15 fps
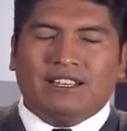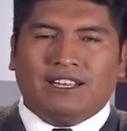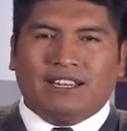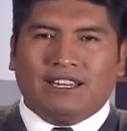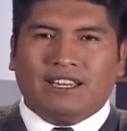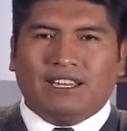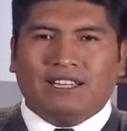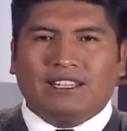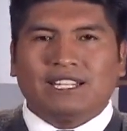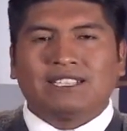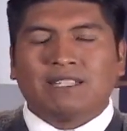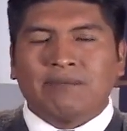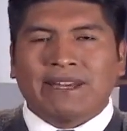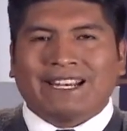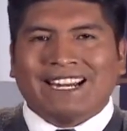eh, de
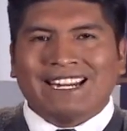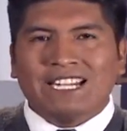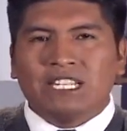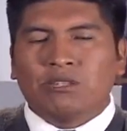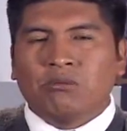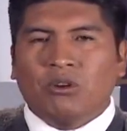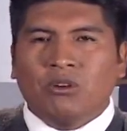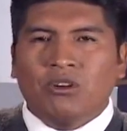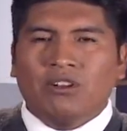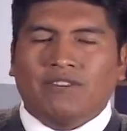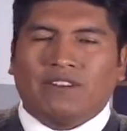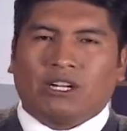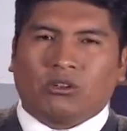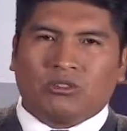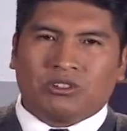este mecanismo
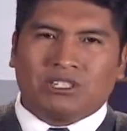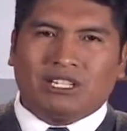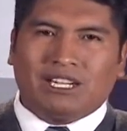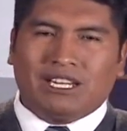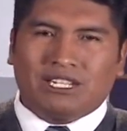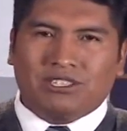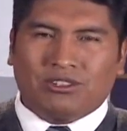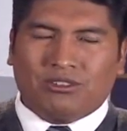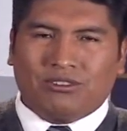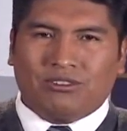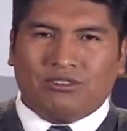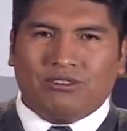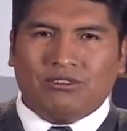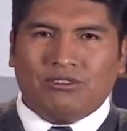de conciliación.